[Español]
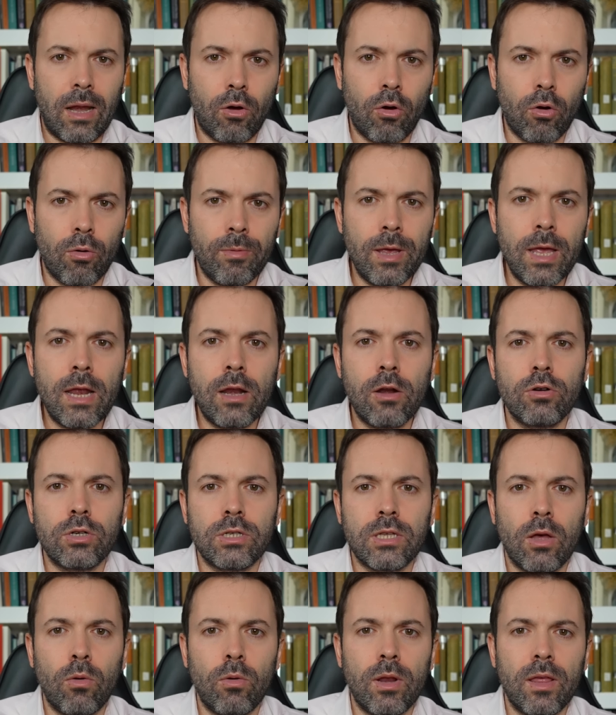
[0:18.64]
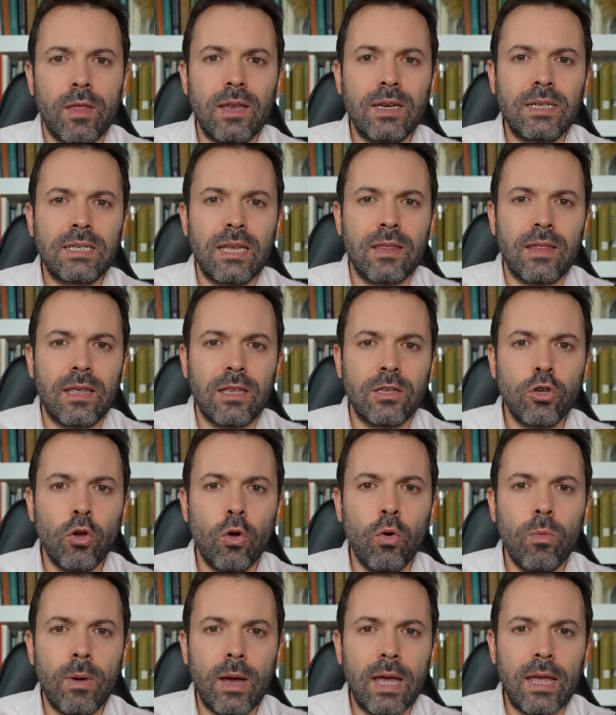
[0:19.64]
gobierno estadounidense de
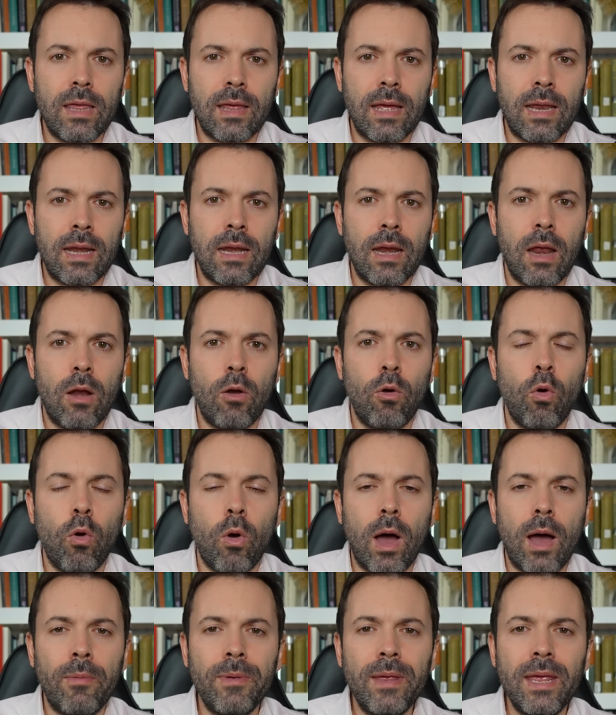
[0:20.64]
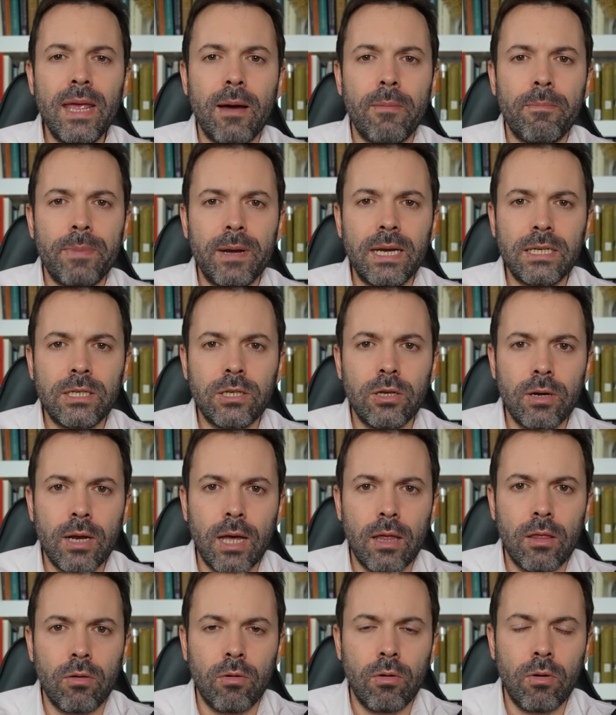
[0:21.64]
Joe Biden lo había
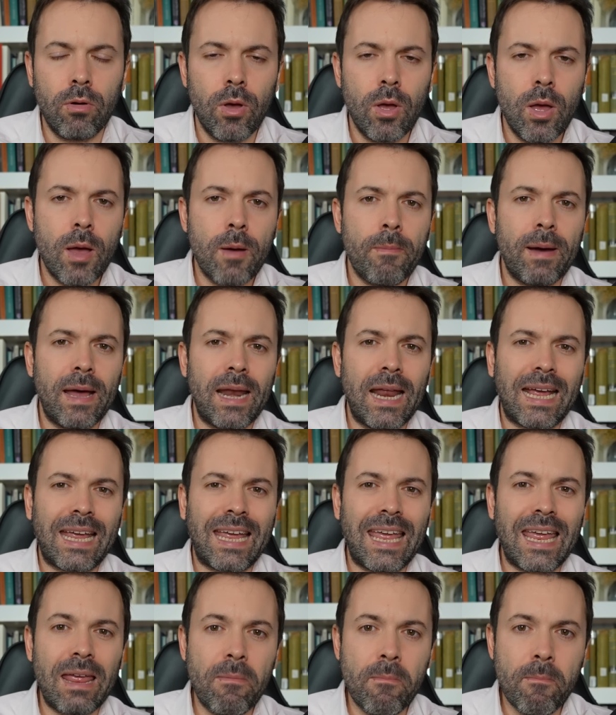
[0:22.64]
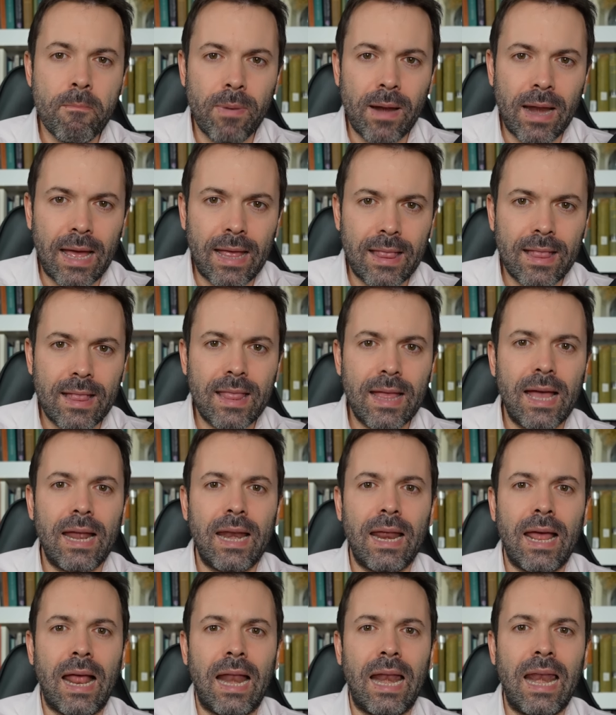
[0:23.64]
presionado para que
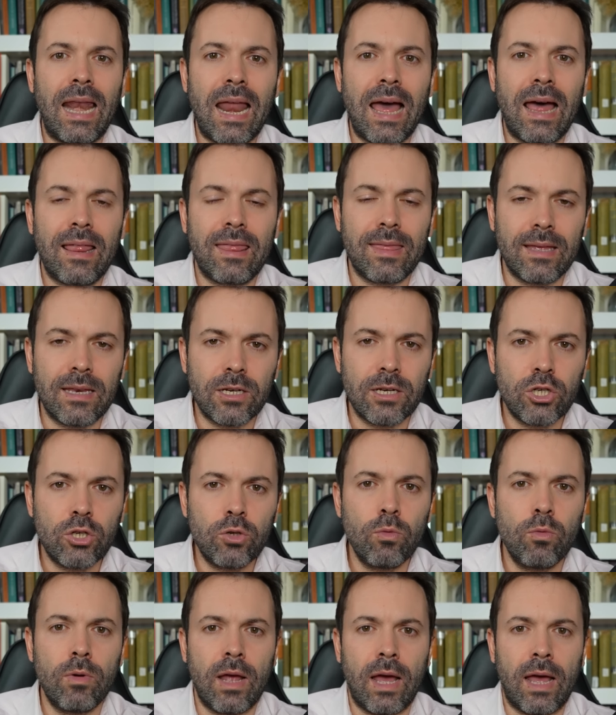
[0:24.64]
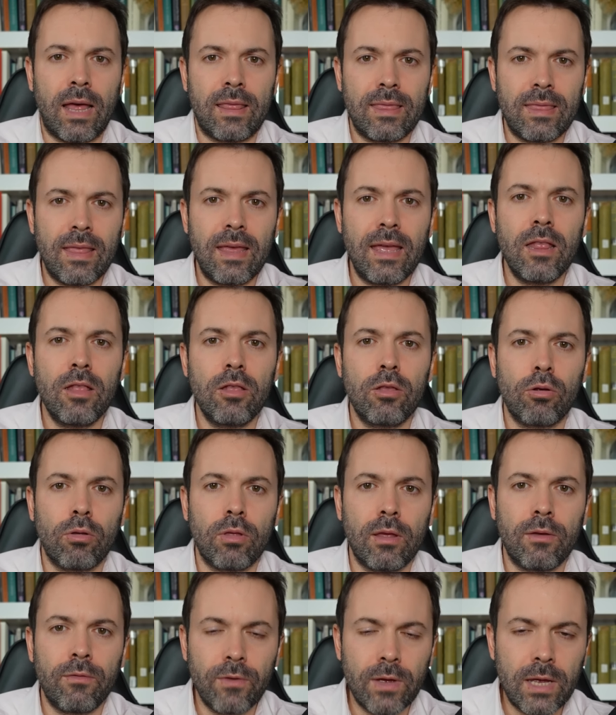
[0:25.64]
implantara la censura dentro
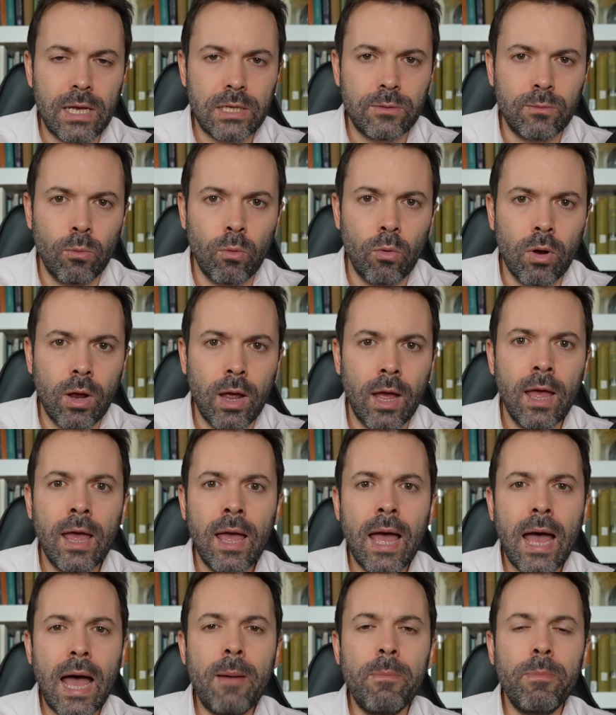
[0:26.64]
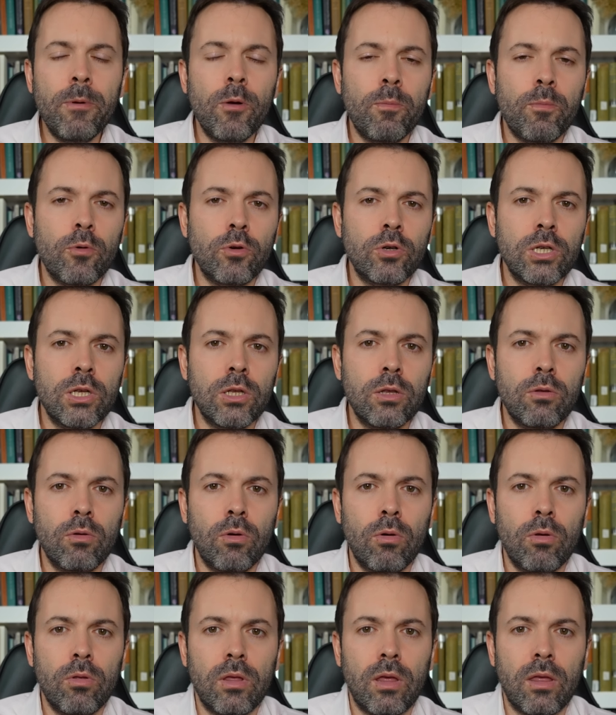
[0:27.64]
de Facebook a
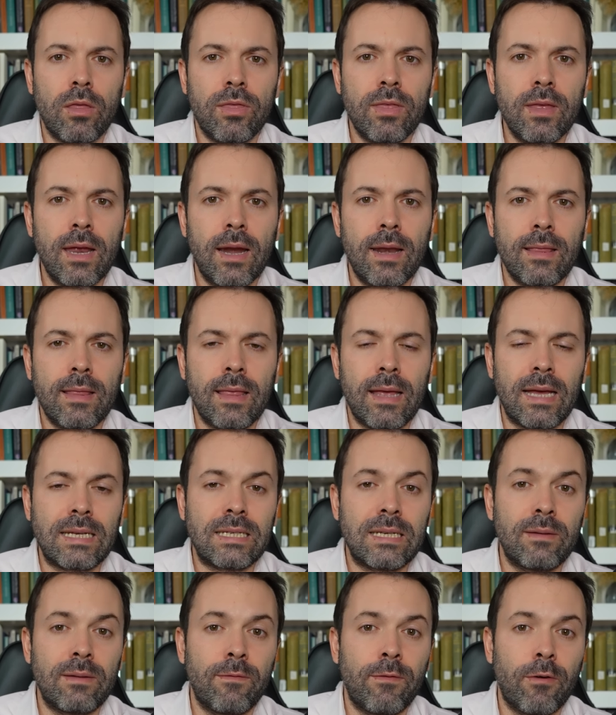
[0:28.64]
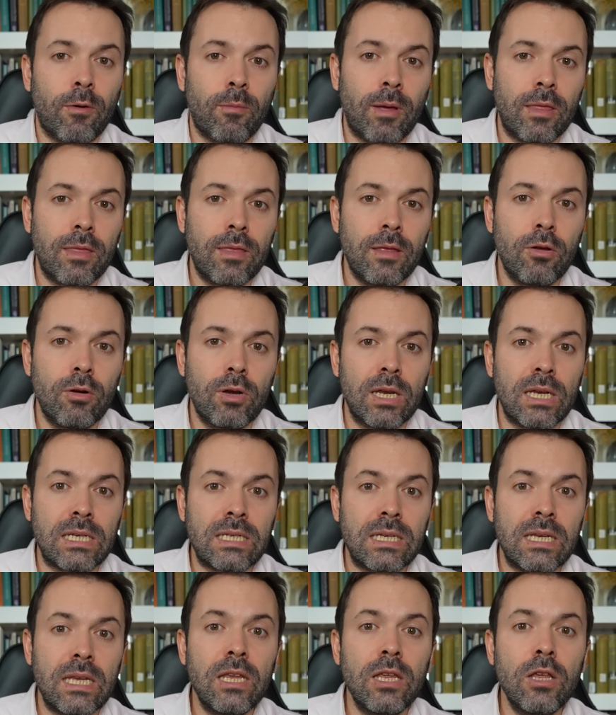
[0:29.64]
propósito de ciertas
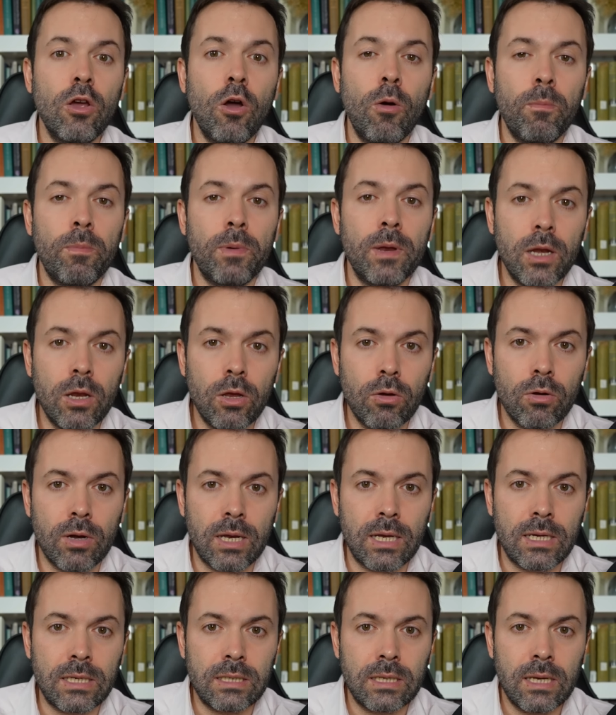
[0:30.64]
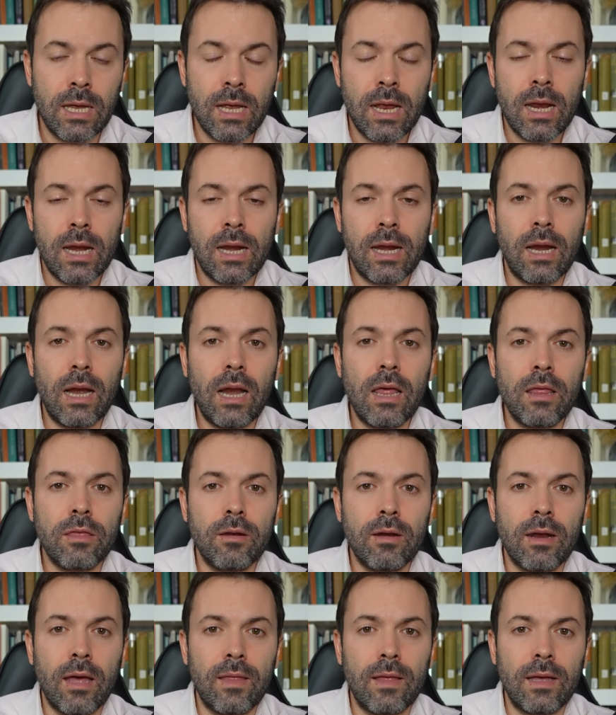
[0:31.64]
informaciones y opiniones
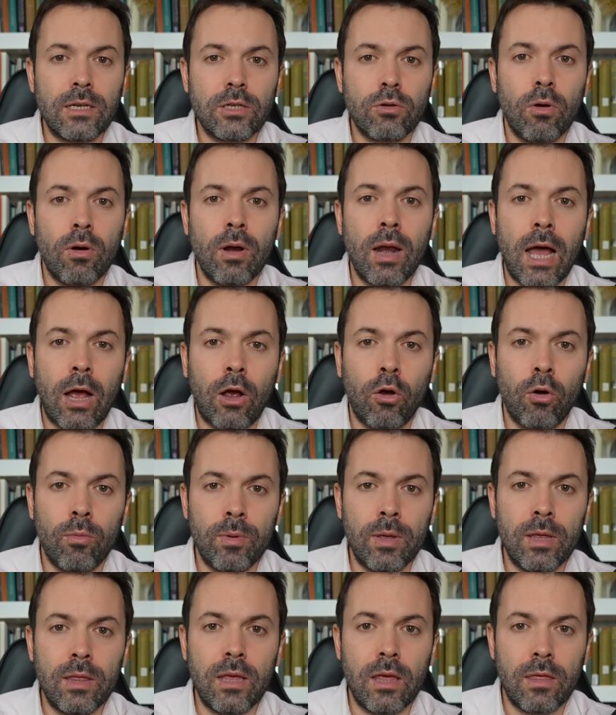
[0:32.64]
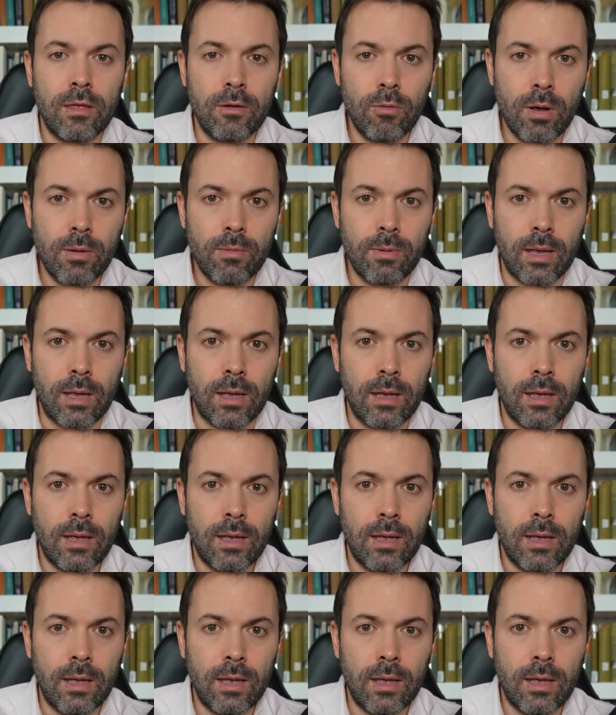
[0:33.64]
relacionadas con la COVID-19.